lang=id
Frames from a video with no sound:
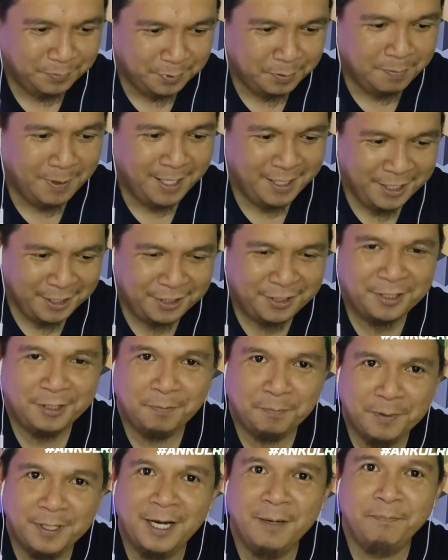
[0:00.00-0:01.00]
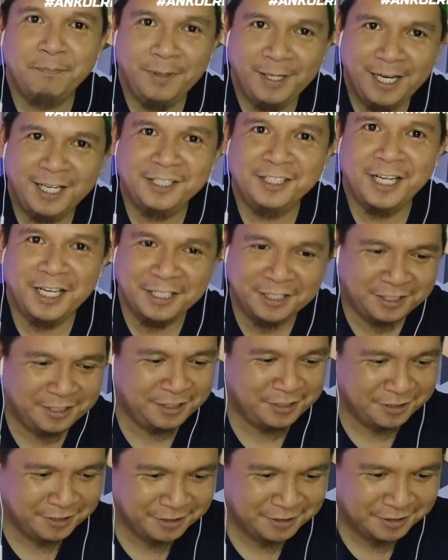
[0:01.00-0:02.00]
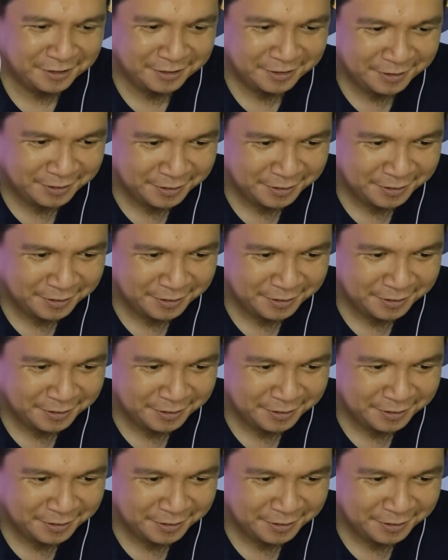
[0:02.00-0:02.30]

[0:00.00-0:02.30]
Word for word: Pemanis penampilan Bahkan guys. varian warna